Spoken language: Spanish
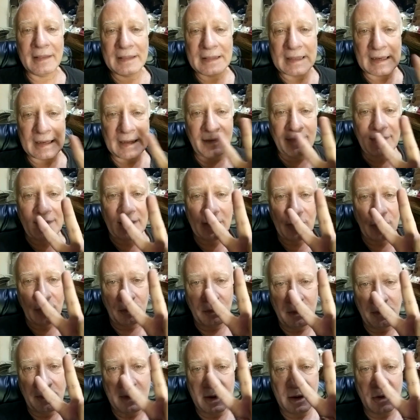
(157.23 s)
tres años
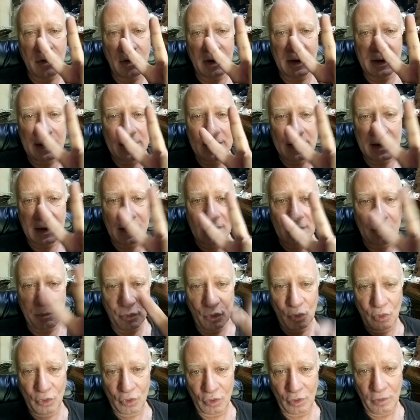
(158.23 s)
viviendo aquí en
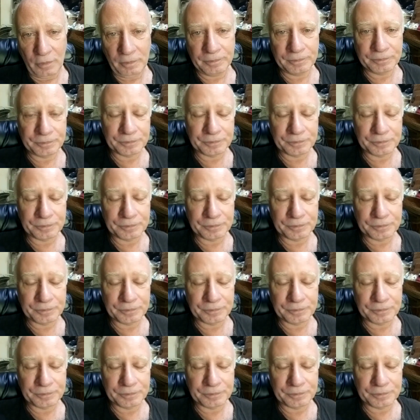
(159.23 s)
Acapulco,